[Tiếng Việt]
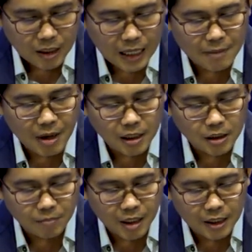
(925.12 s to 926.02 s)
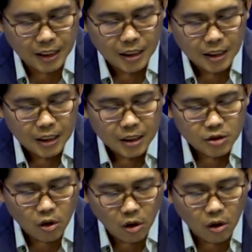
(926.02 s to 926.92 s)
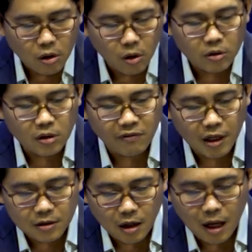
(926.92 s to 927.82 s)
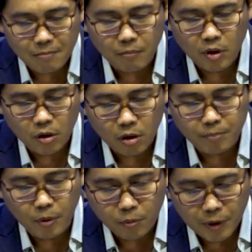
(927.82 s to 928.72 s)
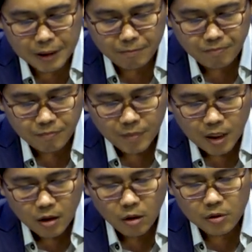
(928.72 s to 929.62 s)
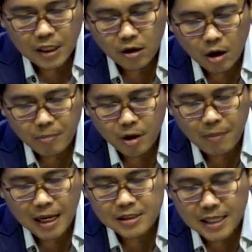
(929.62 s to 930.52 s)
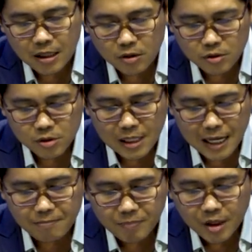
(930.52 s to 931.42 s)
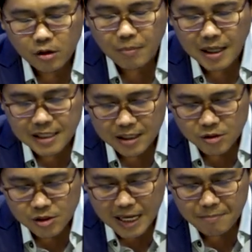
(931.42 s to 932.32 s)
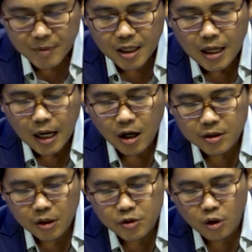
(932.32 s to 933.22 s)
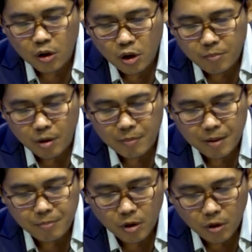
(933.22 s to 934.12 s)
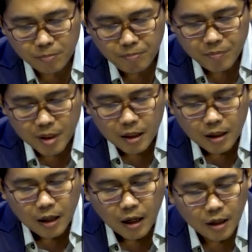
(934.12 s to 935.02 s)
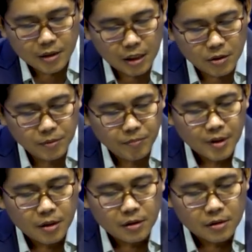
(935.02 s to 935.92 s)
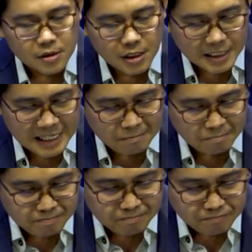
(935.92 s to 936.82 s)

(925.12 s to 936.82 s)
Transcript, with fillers: Các ban lư tầm đăng đi. Cho con ta vơ ta lọc mở rộp bục bình. Lục Jacob có ban chặt lục Joseph. Có ban chặt Joseph. Ôi tâu chủ lông Phnom Hebron. Ôi tâu Sikem.